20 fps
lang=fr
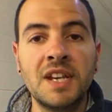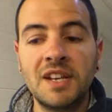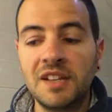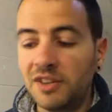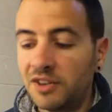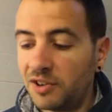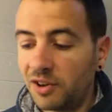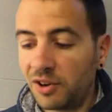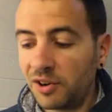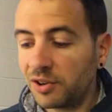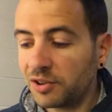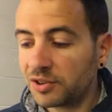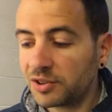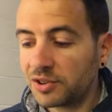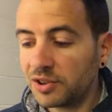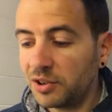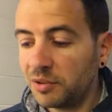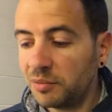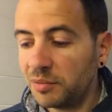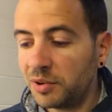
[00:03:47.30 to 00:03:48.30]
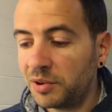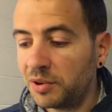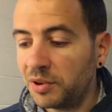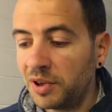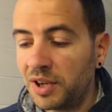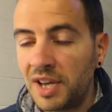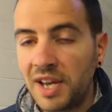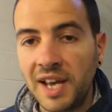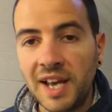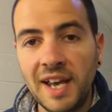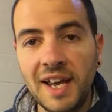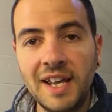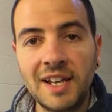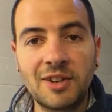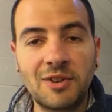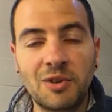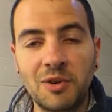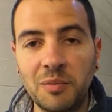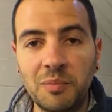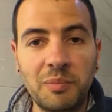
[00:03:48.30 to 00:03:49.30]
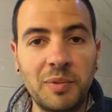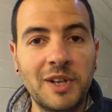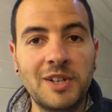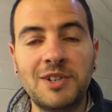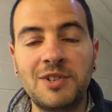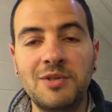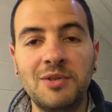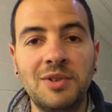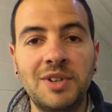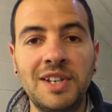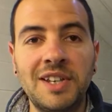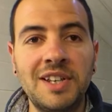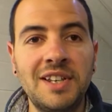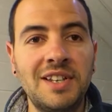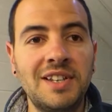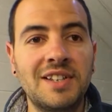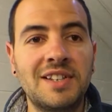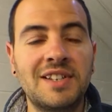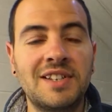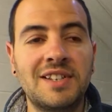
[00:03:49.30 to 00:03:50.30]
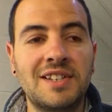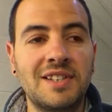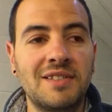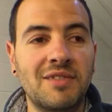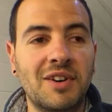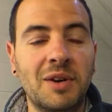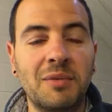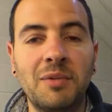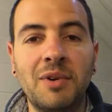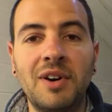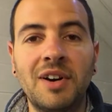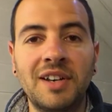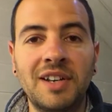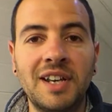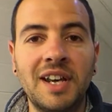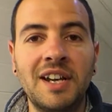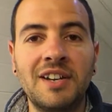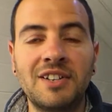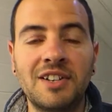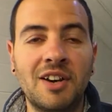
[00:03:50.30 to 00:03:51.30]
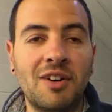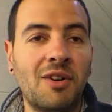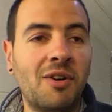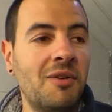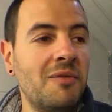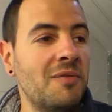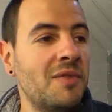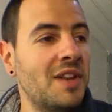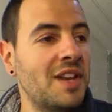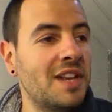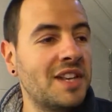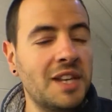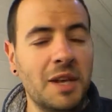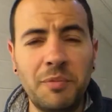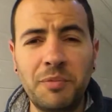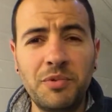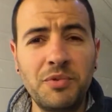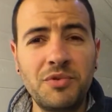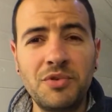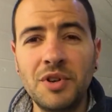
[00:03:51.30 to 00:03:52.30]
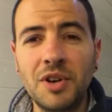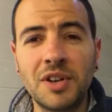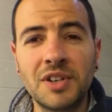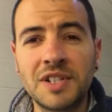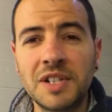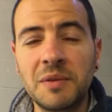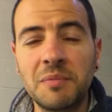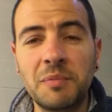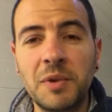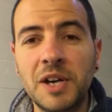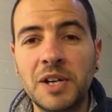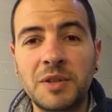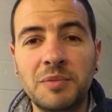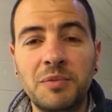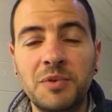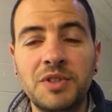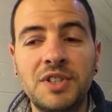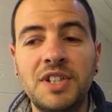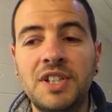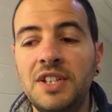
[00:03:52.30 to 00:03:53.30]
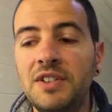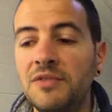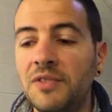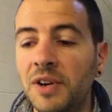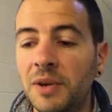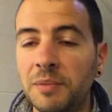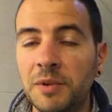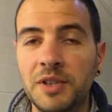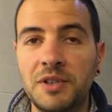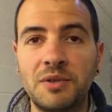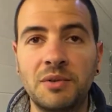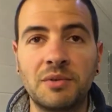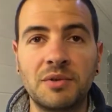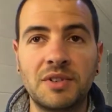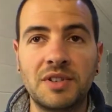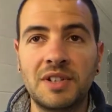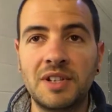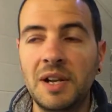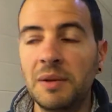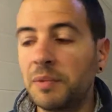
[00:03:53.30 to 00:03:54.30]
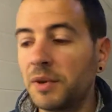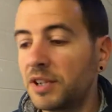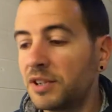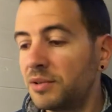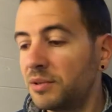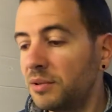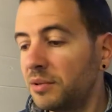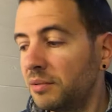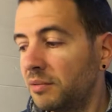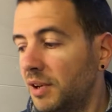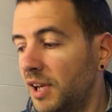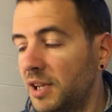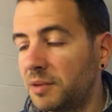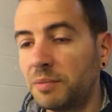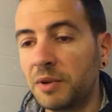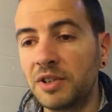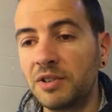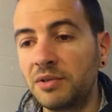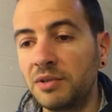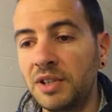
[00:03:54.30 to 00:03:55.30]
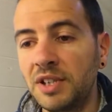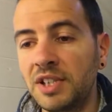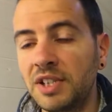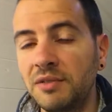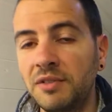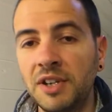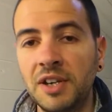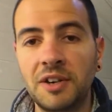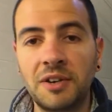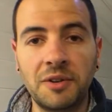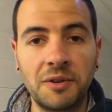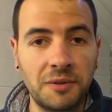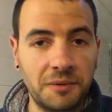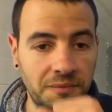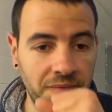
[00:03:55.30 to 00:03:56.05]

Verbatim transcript: dans l'ensemble, être passionné, c'est vraiment un gage. Alors, il y a plusieurs impacts positifs à la passion. La passion, être passionné, ça veut dire que